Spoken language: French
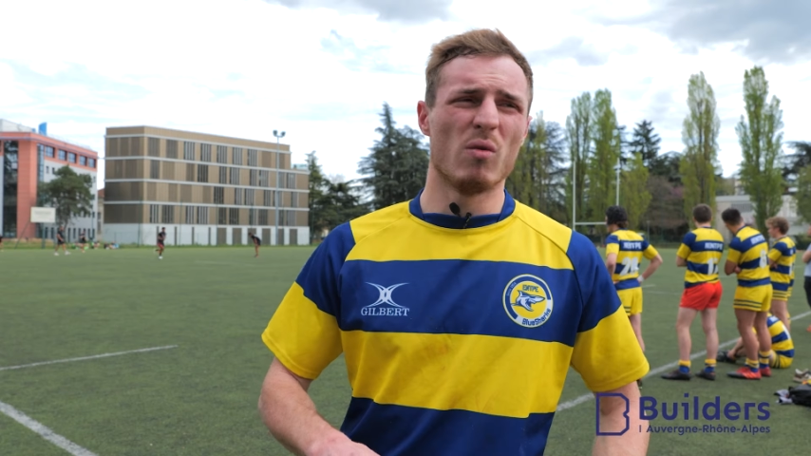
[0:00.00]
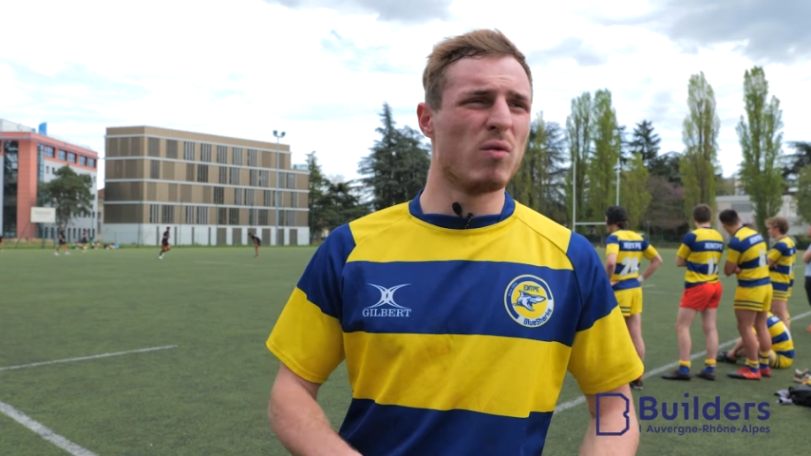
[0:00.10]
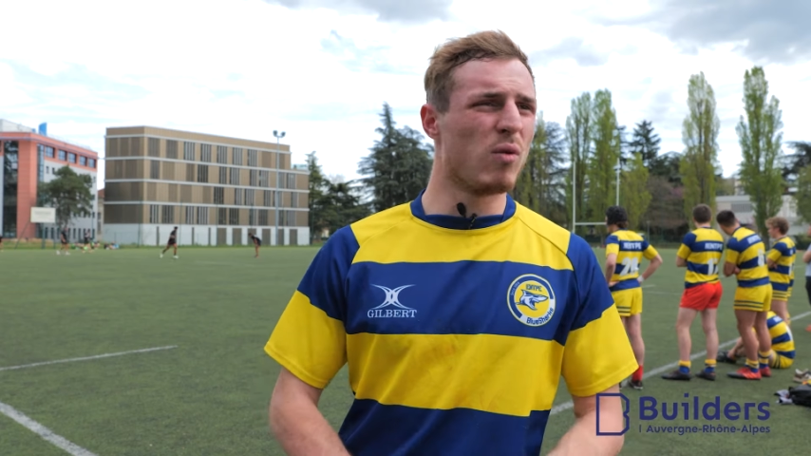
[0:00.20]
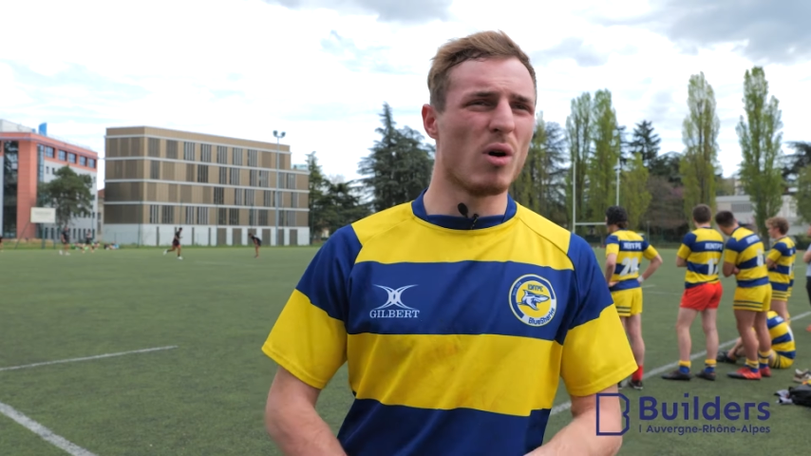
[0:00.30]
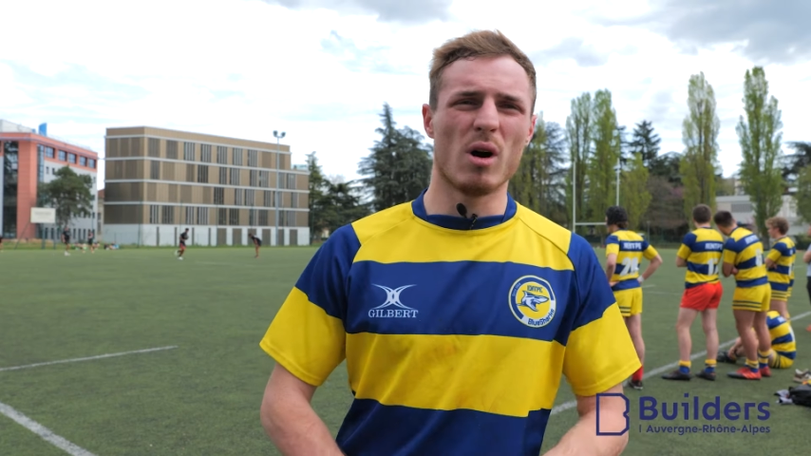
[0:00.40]

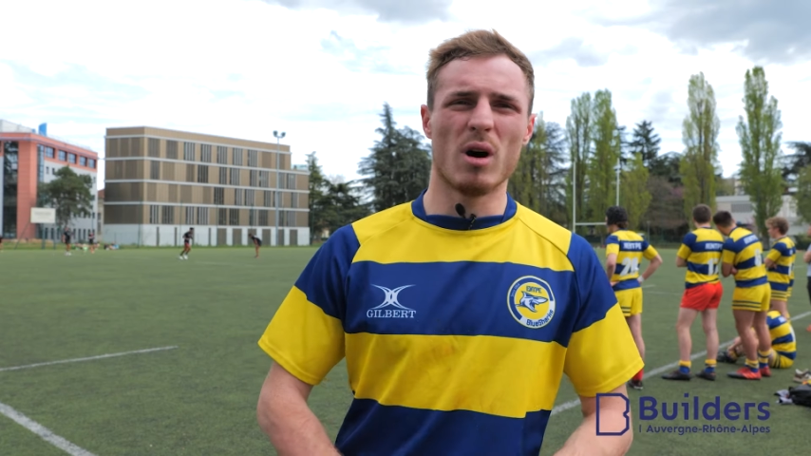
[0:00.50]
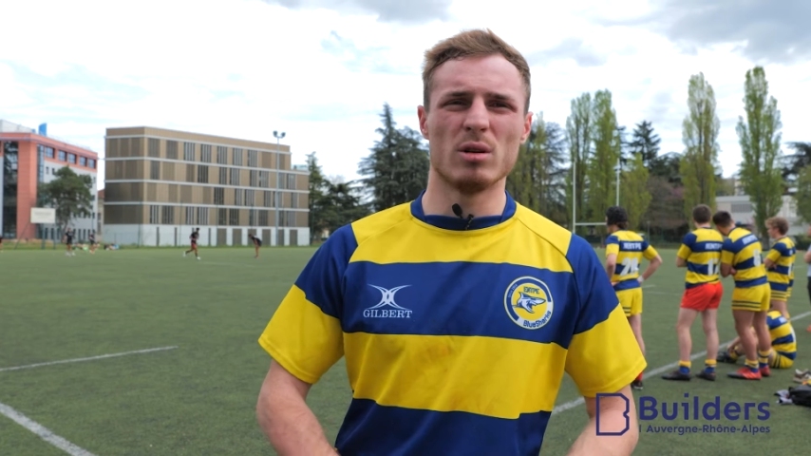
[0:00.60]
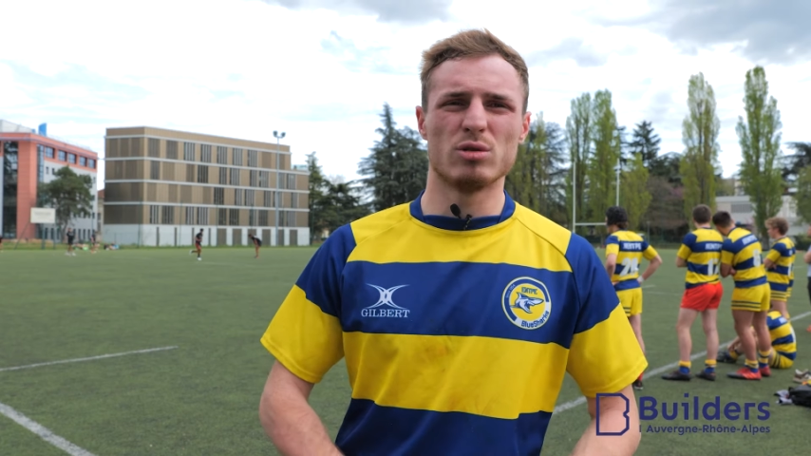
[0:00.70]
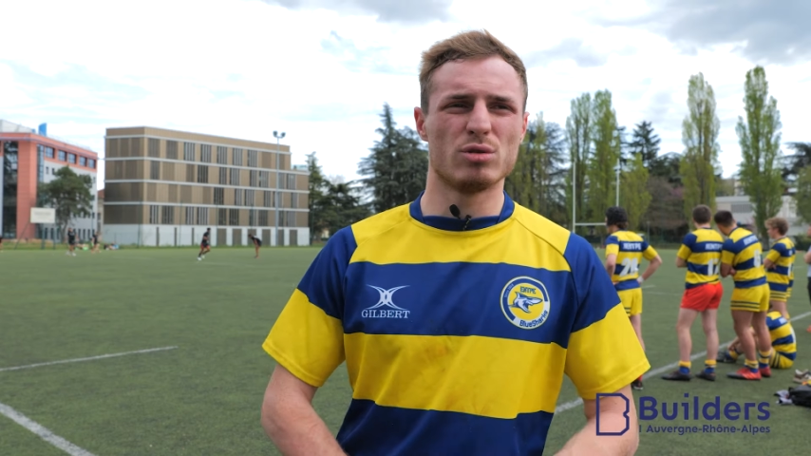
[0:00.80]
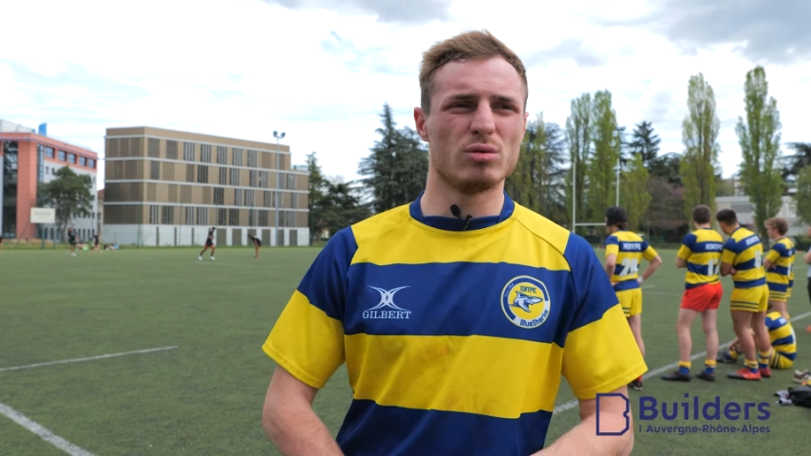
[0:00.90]

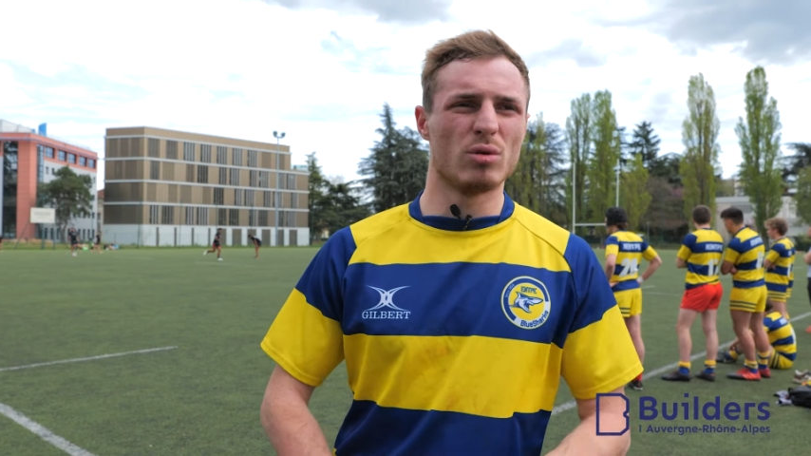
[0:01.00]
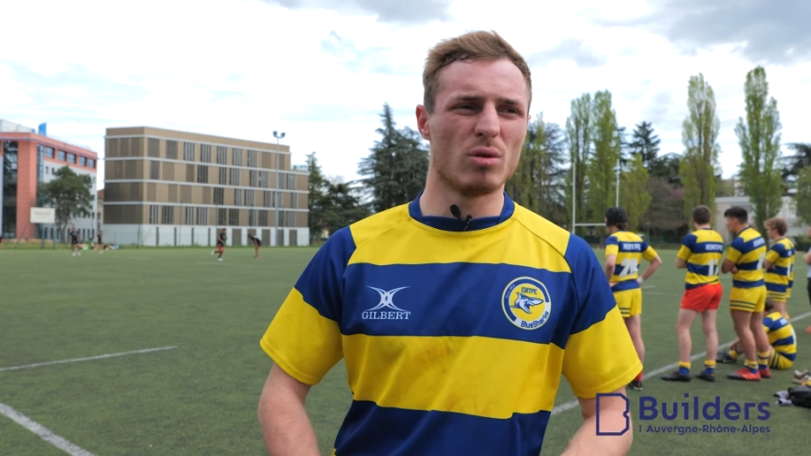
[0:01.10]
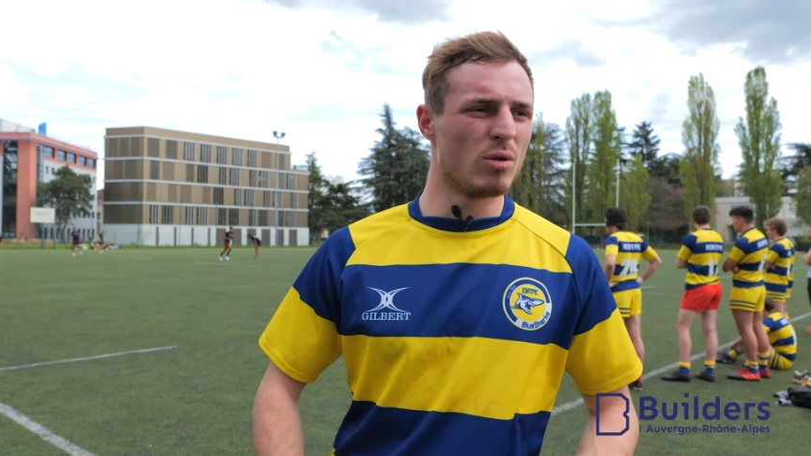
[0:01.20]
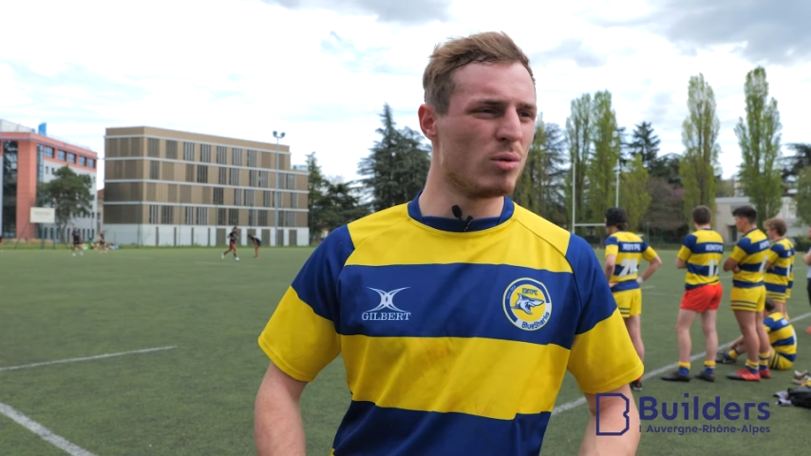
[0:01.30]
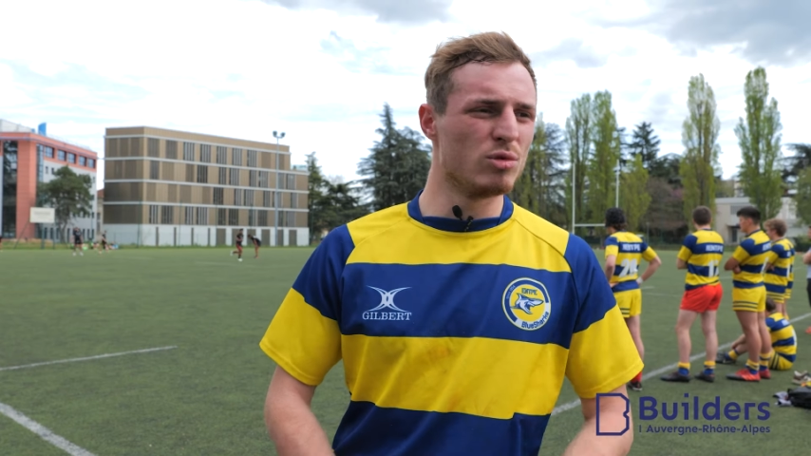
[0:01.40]
voile, judo,
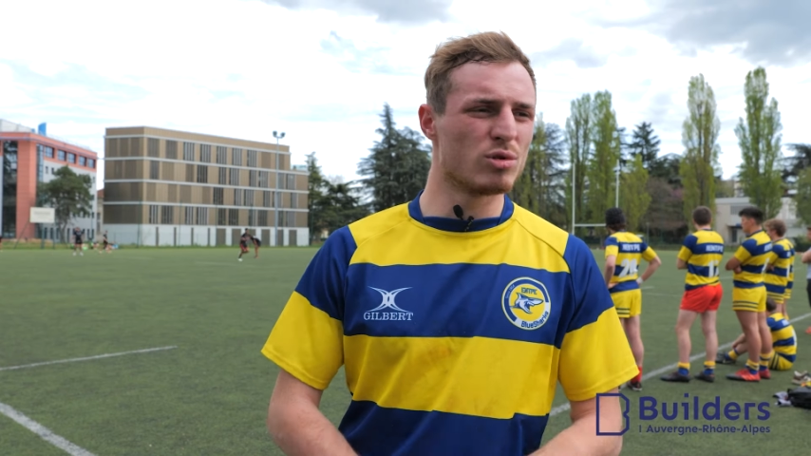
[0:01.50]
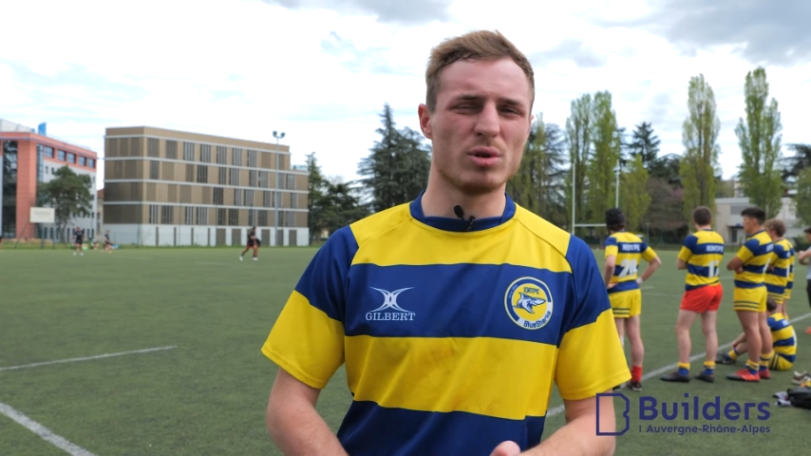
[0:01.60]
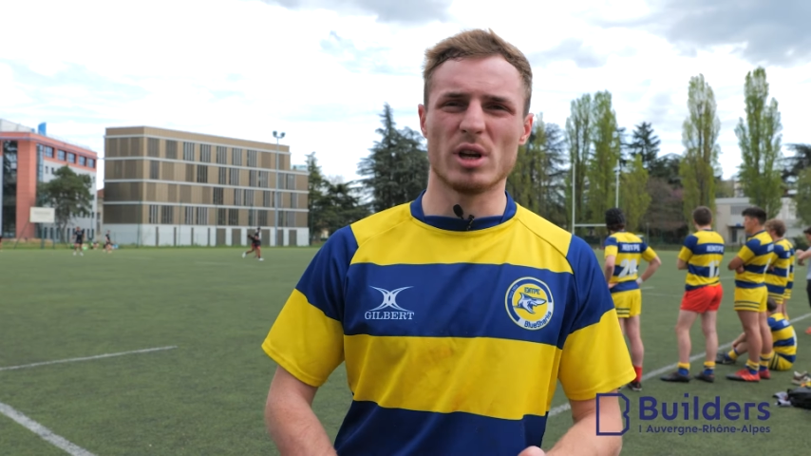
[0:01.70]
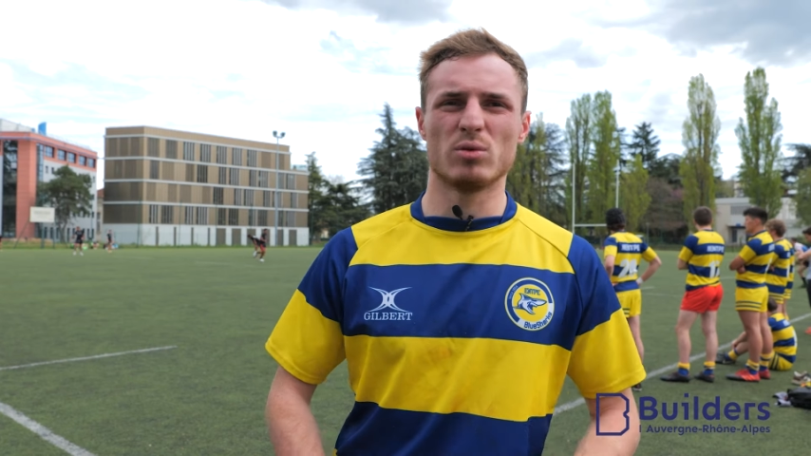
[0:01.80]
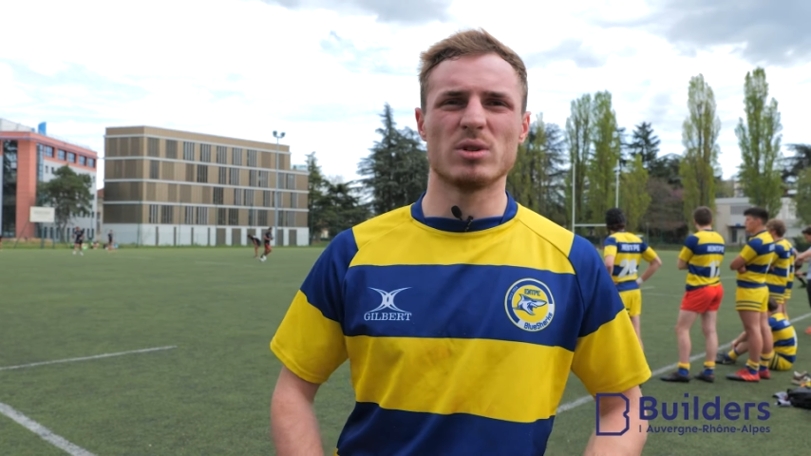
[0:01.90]

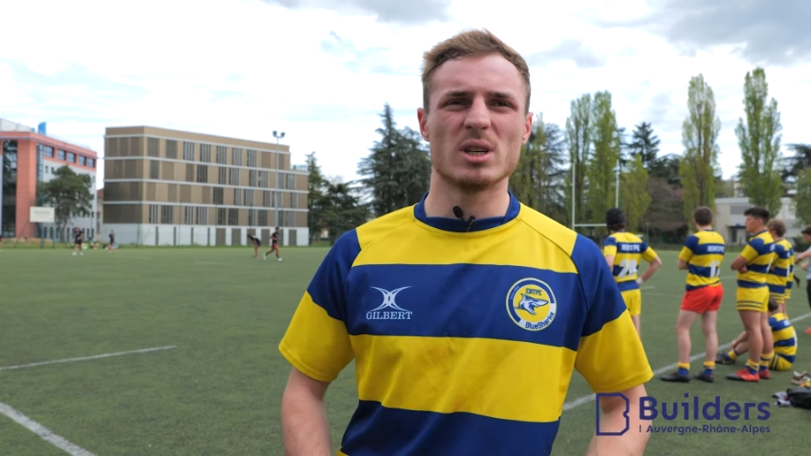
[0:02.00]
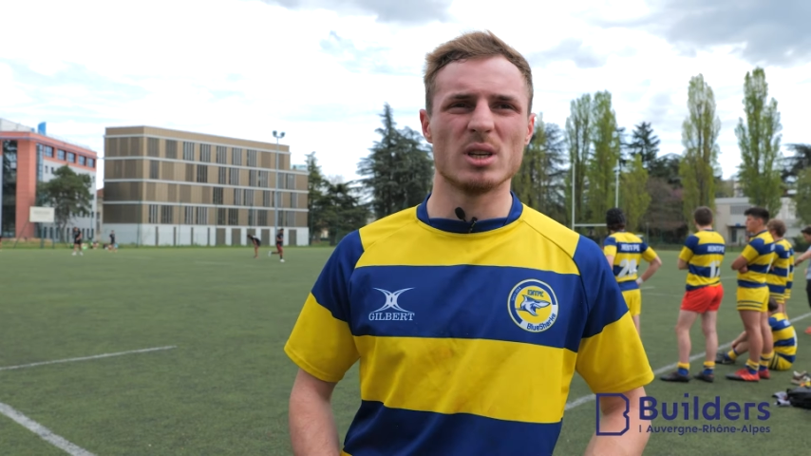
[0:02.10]
muscu, il y a tout ce